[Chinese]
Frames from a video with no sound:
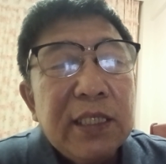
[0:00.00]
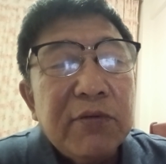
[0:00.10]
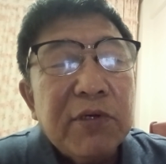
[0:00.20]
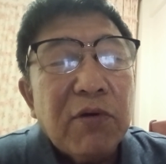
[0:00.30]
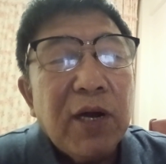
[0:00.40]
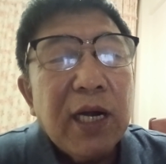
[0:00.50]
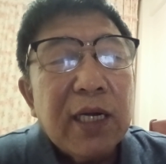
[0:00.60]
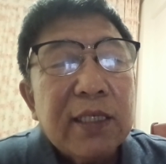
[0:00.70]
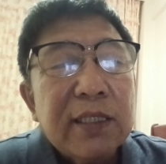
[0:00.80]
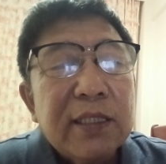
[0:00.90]
刘国
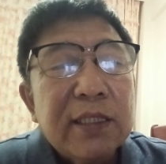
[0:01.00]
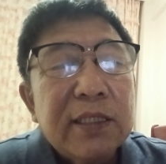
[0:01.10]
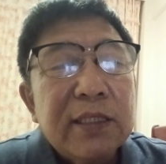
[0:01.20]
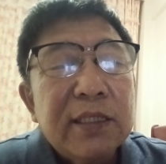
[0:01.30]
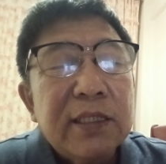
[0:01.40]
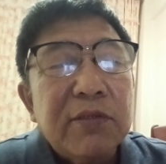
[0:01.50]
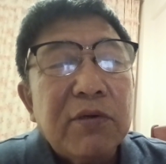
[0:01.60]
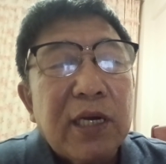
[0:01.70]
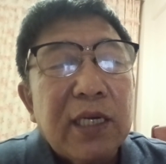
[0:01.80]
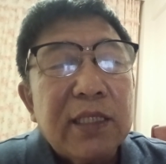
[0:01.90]
华、刘
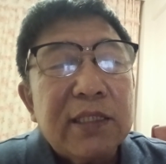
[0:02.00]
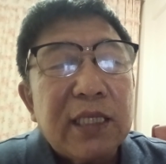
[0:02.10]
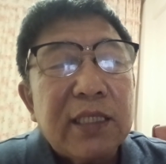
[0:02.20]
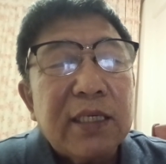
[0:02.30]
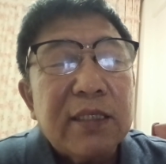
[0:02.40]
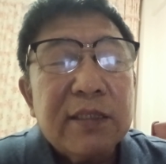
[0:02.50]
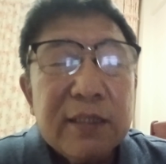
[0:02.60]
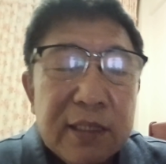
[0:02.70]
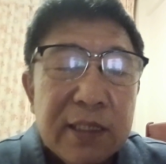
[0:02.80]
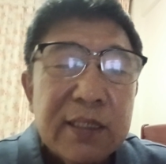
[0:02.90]
国华搭档，
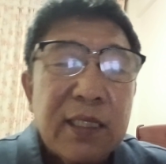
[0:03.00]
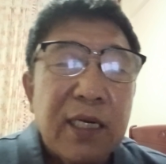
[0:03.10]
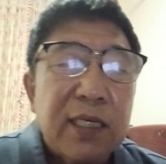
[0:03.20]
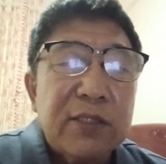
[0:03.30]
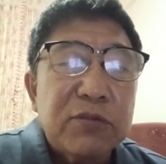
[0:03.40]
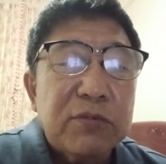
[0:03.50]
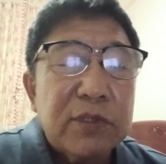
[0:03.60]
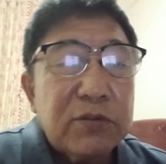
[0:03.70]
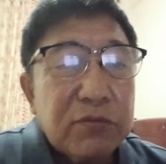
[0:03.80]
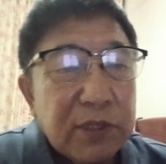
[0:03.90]
他俩说
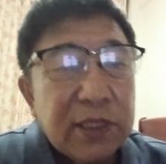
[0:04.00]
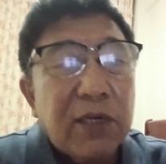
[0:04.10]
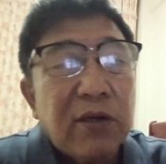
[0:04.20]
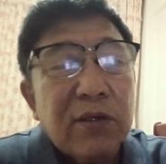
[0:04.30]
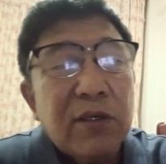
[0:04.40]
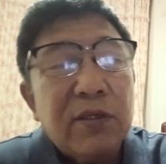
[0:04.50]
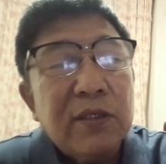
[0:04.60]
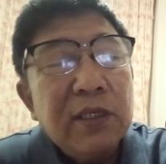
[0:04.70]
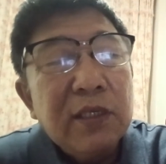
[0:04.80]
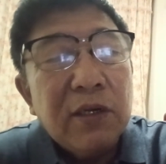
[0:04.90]
说一些好
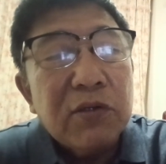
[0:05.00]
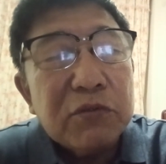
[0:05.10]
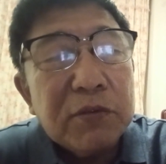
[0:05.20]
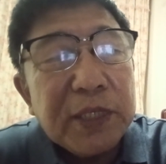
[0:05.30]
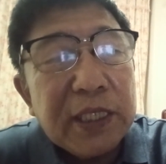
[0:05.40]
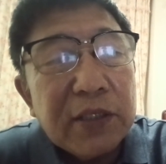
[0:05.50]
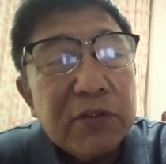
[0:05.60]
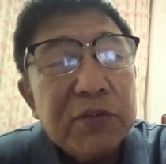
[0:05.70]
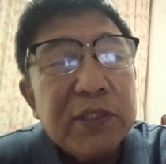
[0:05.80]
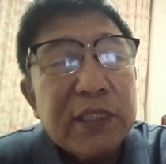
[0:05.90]
好作品。以
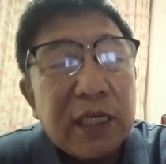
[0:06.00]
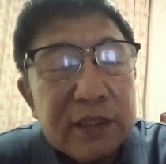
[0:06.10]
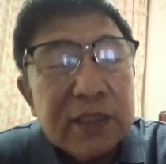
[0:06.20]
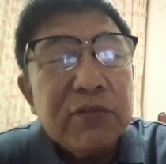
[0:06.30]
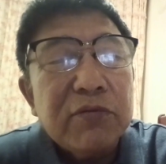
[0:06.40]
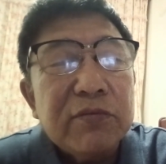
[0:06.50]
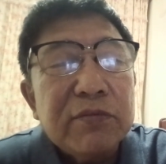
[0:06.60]
后又跟唐杰忠。